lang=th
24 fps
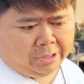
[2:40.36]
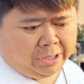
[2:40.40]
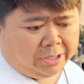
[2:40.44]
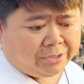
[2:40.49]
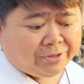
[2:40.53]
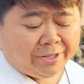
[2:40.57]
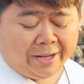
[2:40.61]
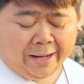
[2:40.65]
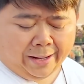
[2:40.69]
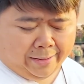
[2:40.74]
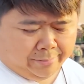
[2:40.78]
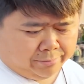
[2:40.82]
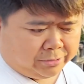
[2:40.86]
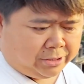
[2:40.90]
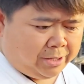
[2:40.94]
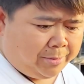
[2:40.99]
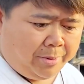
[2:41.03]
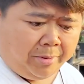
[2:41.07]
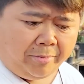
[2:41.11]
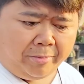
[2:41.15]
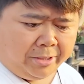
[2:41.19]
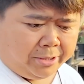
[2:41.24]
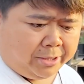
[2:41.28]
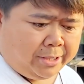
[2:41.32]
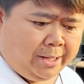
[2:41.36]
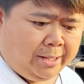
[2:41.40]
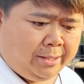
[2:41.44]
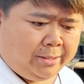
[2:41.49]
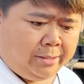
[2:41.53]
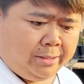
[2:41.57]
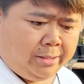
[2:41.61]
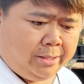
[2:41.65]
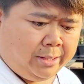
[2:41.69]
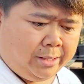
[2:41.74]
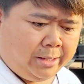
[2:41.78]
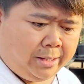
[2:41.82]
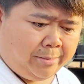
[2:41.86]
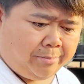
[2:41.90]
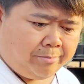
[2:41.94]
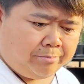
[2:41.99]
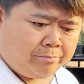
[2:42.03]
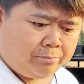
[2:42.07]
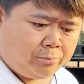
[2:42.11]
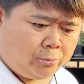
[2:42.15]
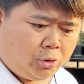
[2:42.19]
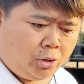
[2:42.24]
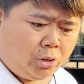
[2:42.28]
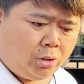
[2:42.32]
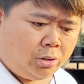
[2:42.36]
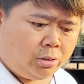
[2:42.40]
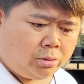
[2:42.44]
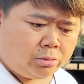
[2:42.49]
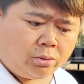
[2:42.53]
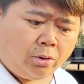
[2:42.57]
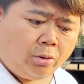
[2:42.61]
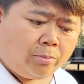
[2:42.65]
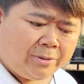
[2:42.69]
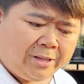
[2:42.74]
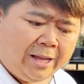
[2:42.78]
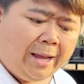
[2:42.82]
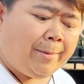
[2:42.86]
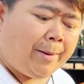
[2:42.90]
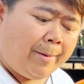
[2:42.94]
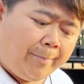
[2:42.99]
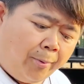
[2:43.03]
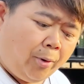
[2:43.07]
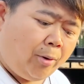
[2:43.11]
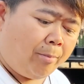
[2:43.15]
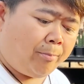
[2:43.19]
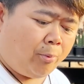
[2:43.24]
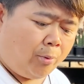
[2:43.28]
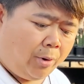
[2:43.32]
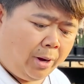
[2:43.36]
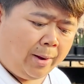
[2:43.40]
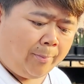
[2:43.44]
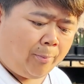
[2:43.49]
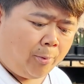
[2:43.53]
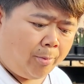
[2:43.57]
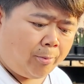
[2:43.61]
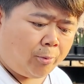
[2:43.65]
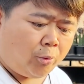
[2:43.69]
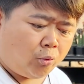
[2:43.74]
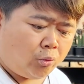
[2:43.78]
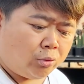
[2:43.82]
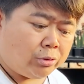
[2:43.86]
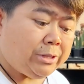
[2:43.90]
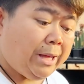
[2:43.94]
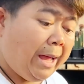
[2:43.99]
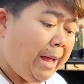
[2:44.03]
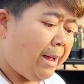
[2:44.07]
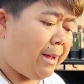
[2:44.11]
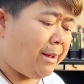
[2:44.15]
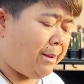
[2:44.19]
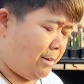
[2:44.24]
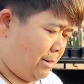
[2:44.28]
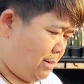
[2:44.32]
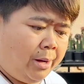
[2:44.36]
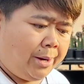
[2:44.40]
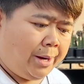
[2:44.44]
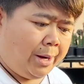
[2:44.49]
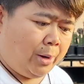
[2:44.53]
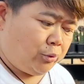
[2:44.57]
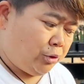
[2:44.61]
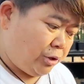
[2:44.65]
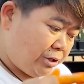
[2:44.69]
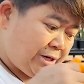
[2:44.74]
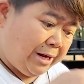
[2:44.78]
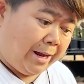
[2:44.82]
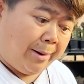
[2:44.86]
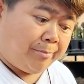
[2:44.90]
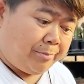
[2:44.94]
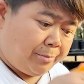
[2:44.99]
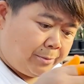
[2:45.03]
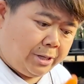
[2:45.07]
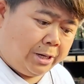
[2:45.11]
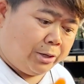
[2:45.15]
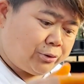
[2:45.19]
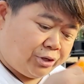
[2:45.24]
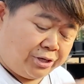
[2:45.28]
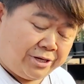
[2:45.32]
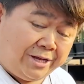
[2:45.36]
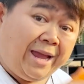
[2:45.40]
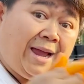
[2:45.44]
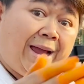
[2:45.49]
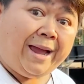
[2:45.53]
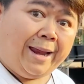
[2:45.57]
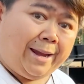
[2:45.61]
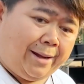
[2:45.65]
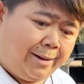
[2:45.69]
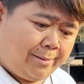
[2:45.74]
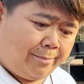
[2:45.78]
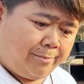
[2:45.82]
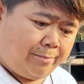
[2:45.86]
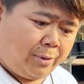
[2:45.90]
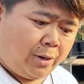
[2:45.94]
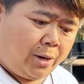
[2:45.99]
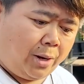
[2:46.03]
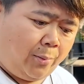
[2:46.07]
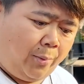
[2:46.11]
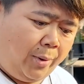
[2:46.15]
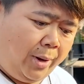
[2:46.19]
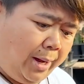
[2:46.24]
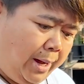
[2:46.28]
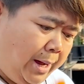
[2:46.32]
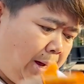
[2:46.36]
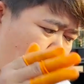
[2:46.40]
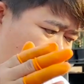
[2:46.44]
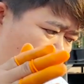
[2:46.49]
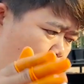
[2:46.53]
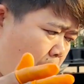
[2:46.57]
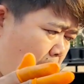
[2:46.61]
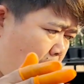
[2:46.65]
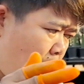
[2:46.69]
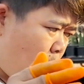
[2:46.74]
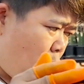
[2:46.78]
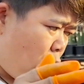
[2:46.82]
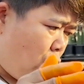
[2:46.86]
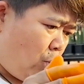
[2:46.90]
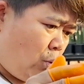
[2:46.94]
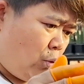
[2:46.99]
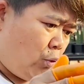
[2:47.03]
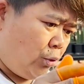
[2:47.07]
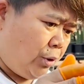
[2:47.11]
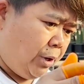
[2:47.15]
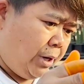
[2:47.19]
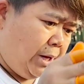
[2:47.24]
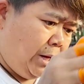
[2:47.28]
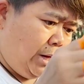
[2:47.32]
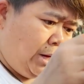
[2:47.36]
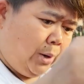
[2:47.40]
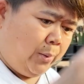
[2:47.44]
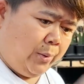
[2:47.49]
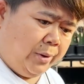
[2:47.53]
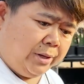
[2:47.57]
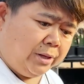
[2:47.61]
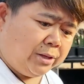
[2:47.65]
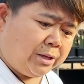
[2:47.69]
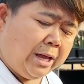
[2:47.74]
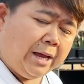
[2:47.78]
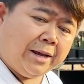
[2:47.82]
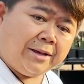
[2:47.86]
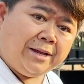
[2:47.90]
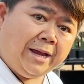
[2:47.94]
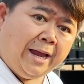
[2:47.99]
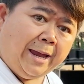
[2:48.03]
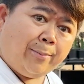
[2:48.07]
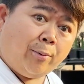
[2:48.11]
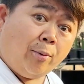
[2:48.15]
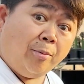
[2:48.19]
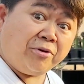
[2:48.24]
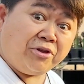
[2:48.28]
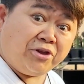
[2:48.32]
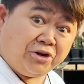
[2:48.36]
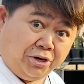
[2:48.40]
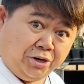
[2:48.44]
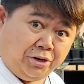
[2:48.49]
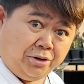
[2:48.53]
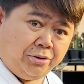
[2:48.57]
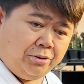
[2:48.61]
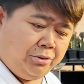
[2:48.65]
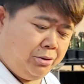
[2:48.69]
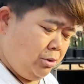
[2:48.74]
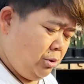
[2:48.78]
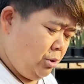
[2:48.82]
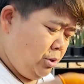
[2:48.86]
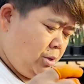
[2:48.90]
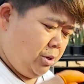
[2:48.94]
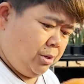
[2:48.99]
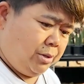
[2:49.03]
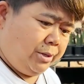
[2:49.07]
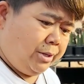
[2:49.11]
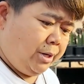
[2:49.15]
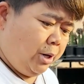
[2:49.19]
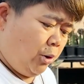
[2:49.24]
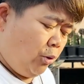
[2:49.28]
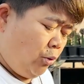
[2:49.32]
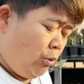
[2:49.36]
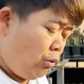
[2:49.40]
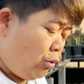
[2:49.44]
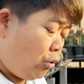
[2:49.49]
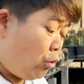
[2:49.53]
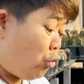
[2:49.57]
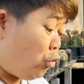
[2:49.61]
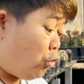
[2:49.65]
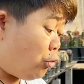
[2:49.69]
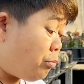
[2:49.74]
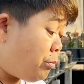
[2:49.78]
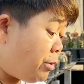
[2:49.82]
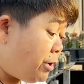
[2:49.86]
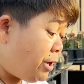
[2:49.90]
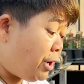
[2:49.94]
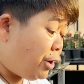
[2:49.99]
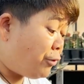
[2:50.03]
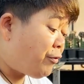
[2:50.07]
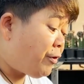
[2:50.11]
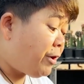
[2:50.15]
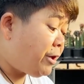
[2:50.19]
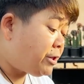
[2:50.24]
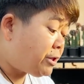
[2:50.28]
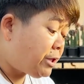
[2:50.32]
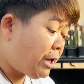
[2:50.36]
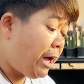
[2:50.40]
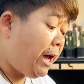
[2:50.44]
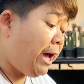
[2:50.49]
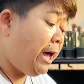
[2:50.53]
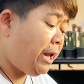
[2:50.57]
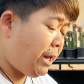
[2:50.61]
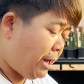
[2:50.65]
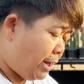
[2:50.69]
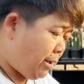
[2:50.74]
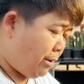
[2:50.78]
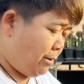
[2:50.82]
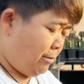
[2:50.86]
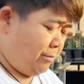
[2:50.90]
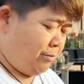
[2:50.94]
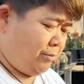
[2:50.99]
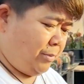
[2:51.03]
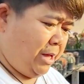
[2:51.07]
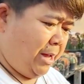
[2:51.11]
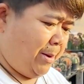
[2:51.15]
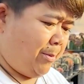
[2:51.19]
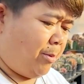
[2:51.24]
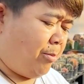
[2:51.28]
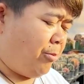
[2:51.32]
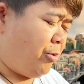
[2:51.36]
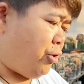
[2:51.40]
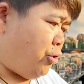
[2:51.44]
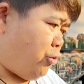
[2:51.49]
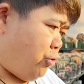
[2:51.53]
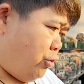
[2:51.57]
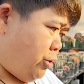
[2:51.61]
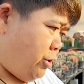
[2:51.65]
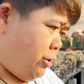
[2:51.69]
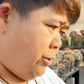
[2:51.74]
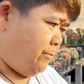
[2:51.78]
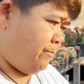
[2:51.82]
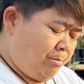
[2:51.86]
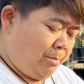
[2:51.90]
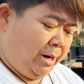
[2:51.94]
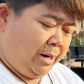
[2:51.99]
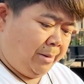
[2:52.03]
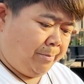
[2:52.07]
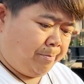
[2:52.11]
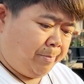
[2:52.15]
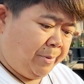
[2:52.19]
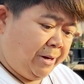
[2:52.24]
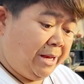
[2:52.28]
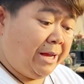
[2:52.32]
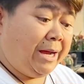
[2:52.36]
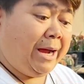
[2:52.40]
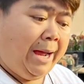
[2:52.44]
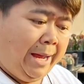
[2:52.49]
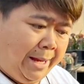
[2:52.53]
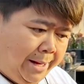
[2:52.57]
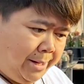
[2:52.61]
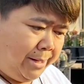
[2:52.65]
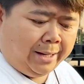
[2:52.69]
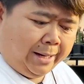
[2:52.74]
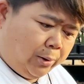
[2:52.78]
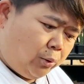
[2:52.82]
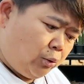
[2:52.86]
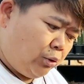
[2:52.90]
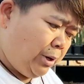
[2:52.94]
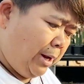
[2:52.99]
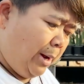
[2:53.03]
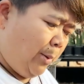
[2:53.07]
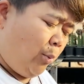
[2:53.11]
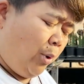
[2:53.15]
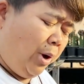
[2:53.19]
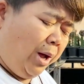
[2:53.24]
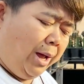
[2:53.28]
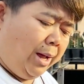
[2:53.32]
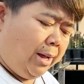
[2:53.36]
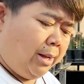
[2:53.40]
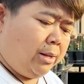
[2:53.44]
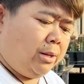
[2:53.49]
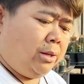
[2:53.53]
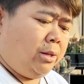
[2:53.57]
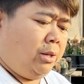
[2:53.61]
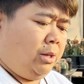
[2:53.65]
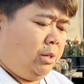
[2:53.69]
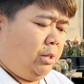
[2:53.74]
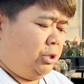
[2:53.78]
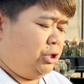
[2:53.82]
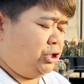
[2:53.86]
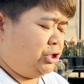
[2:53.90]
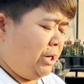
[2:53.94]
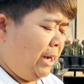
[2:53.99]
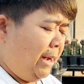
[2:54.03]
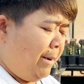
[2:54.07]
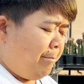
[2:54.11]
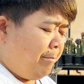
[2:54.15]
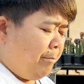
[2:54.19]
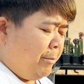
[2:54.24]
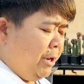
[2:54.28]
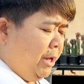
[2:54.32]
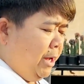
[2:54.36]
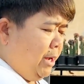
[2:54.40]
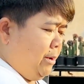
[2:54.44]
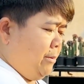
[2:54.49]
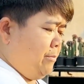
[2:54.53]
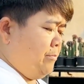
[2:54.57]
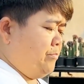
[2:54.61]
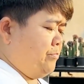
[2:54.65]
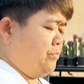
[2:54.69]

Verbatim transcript: ลักษณะจะไม่เหมือนกันนะครับก็ต้องไปถามอาป้อมเพราะอาป้อมเป็นคนตั้งเราจะแยกกันนะครับว่าเอาโคลนเอเอาไว้ถาดใหญ่เพราะมันเยอะเดี๋ยวโคนบีเอาใส่ตะกร้าเล็กนะครับเพราะมันน้อยมันเป็นยังไงหลายคนถามว่าชำเนี่ย